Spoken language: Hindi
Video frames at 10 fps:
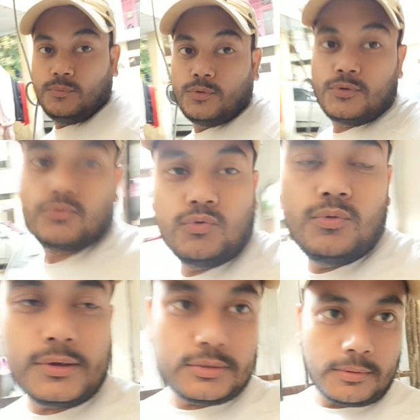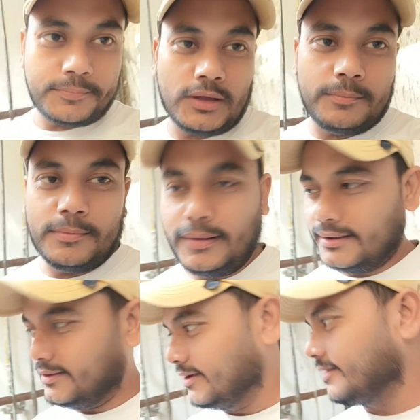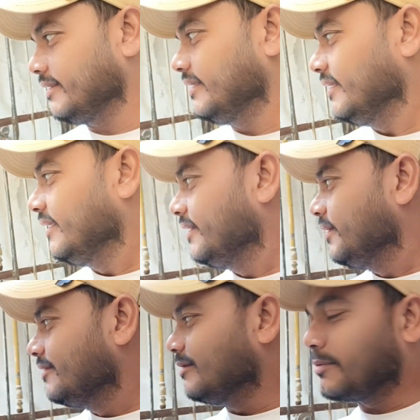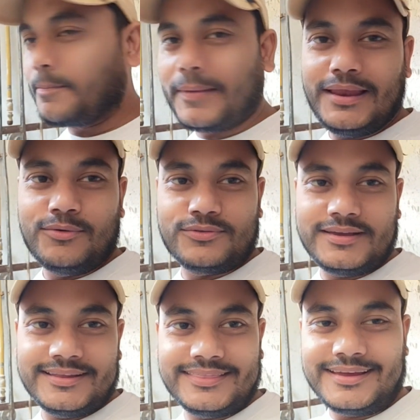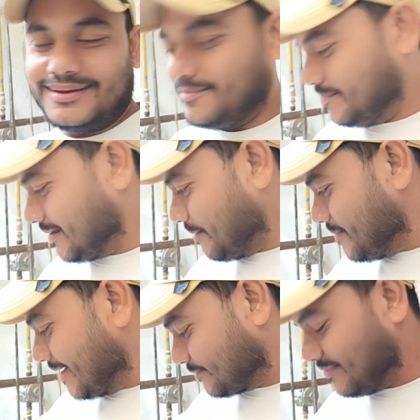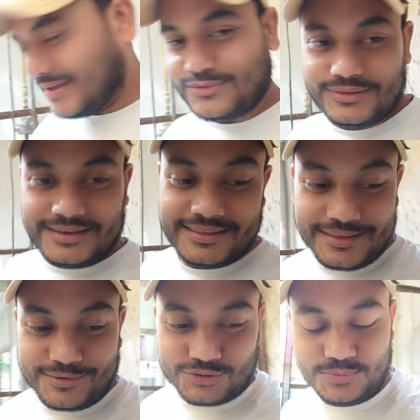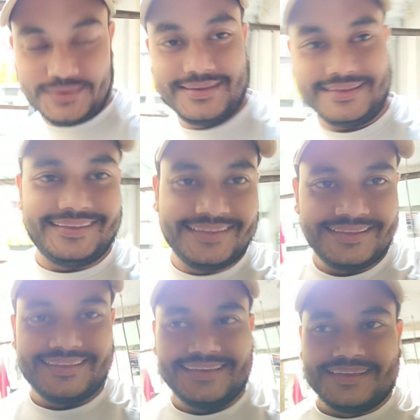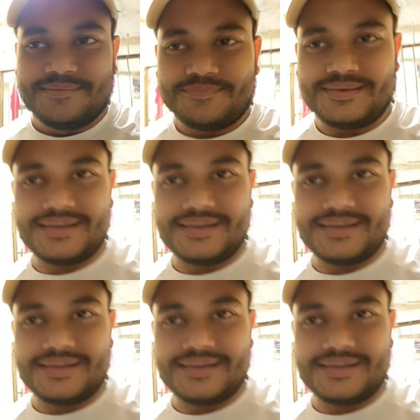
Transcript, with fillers: भी और स्कूल में एकदम अपने आप ही भागे जा रहा है सबसे पहले घुस गया अंदर मैंने कहा बैग तो बैग तो देने दे कुछ भी नहीं मैं